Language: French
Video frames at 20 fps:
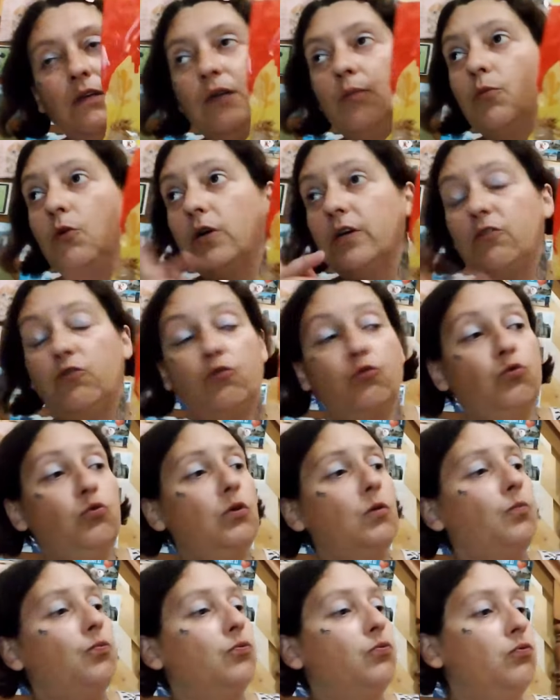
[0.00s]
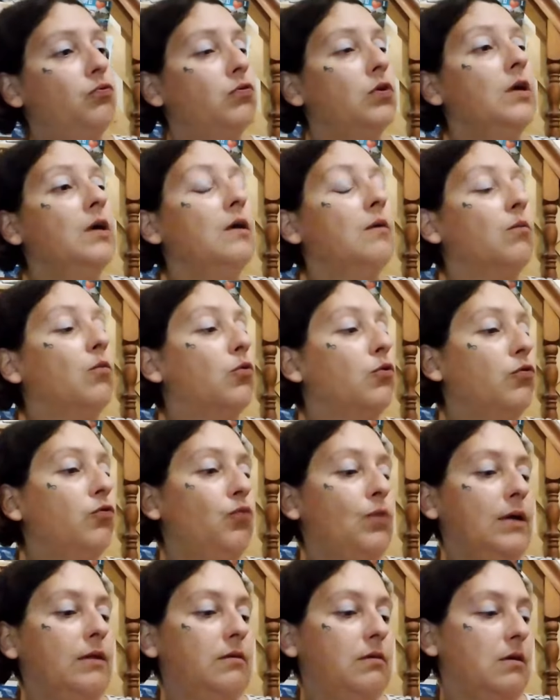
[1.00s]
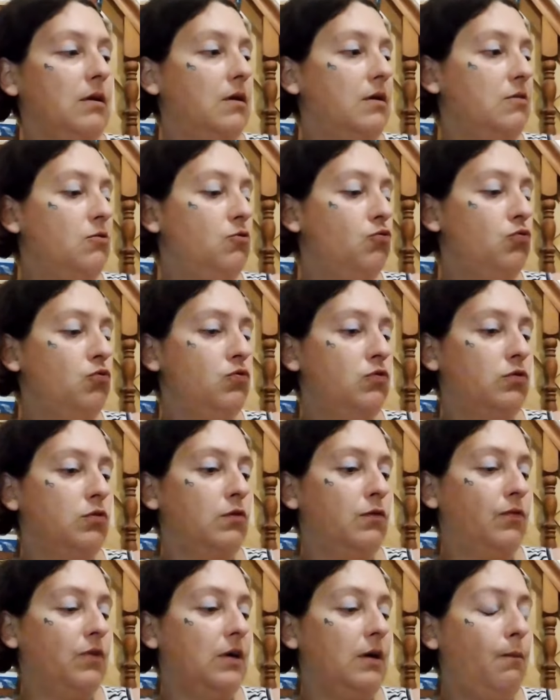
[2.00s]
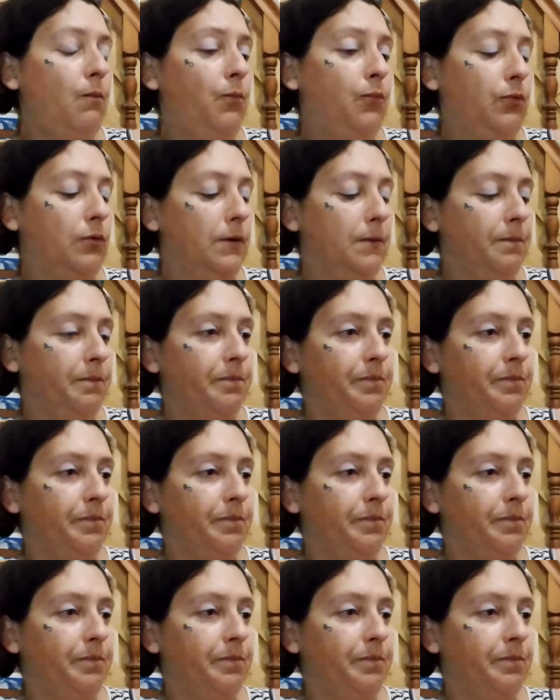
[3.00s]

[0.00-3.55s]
Il m'en reste deux en plus. Bon, soit les 12 wraps.